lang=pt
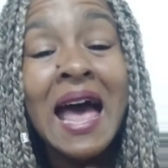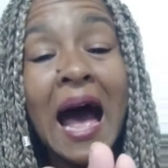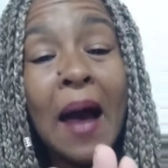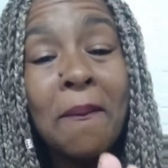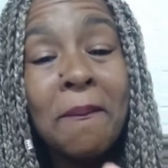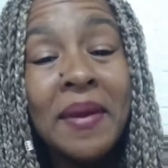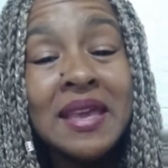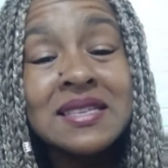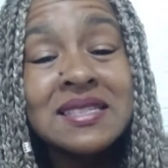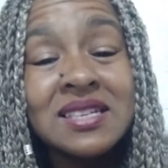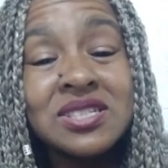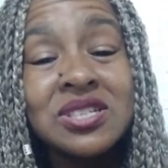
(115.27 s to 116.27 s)
a
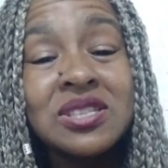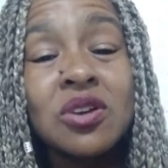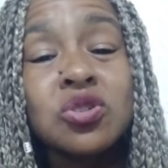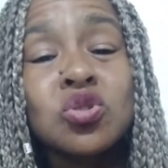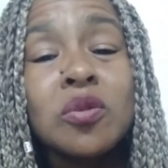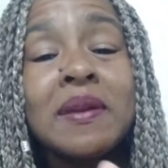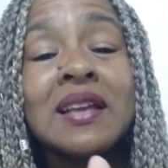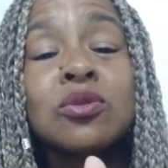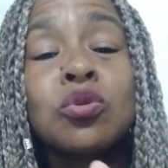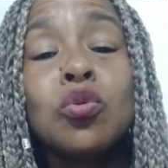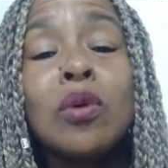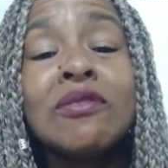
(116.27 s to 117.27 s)
bênção de de Deus sobre a
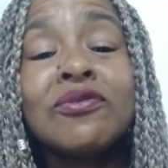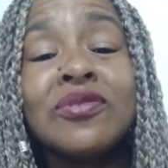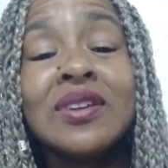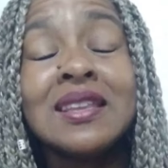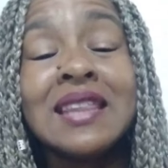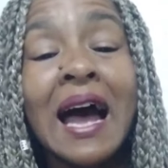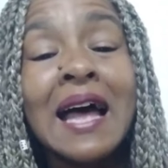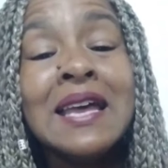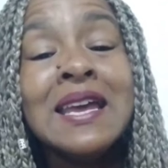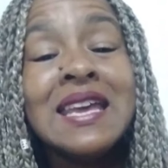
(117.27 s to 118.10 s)
tua vida.